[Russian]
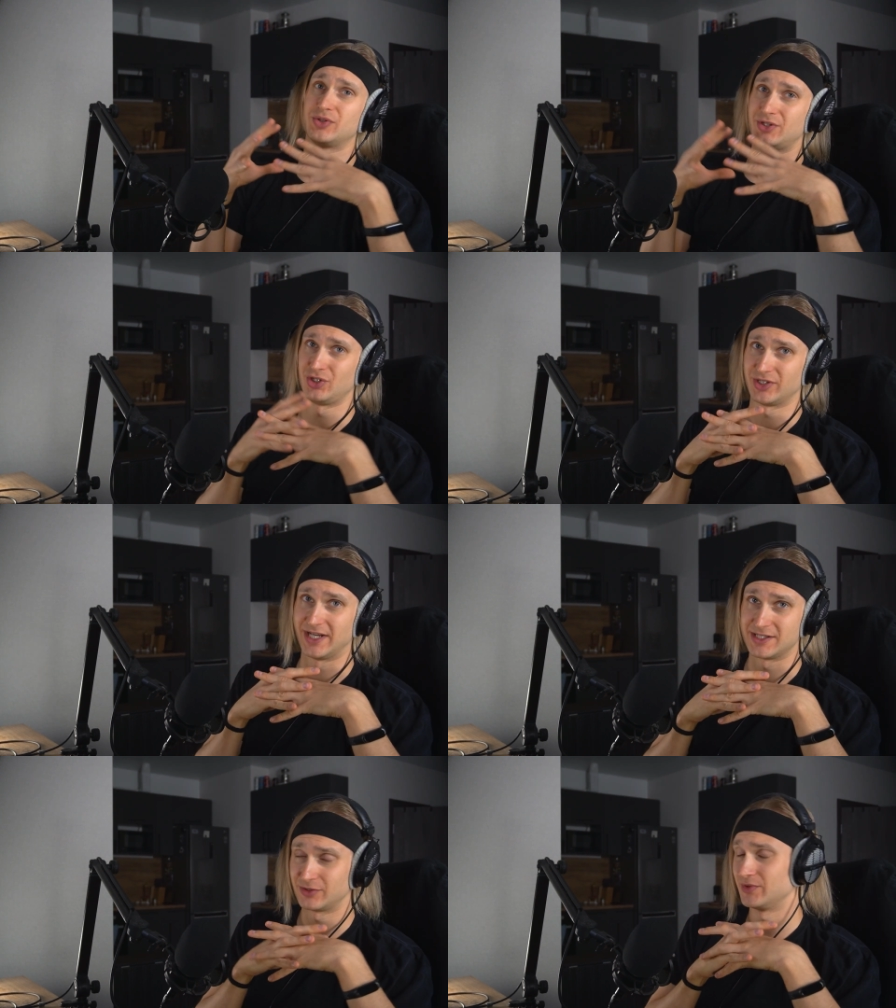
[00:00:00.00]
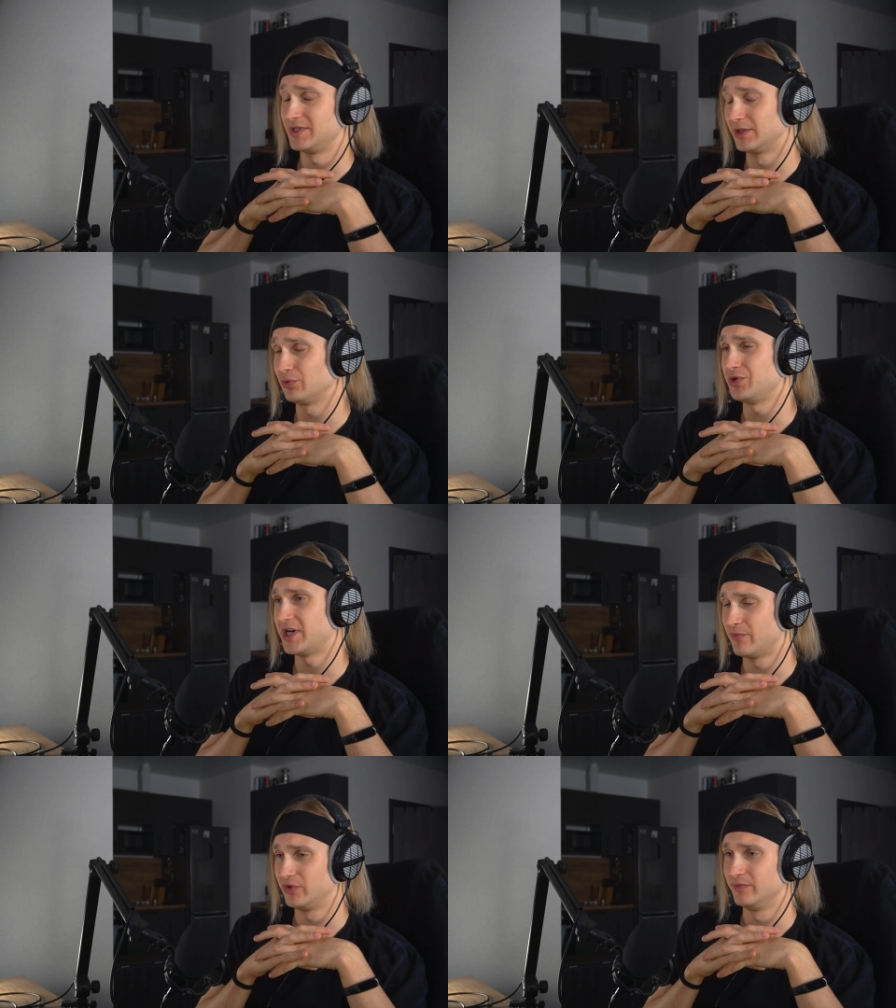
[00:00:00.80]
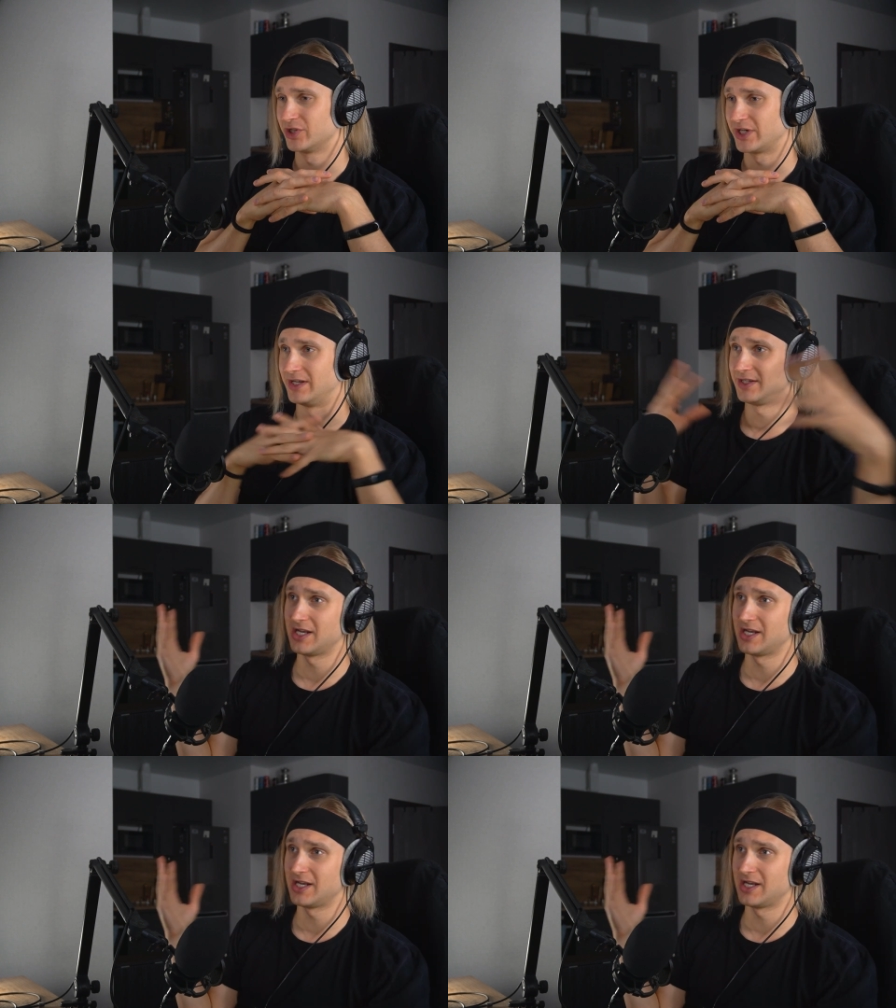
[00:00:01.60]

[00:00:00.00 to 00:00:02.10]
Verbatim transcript: сочетается, то есть никто никому не мешает.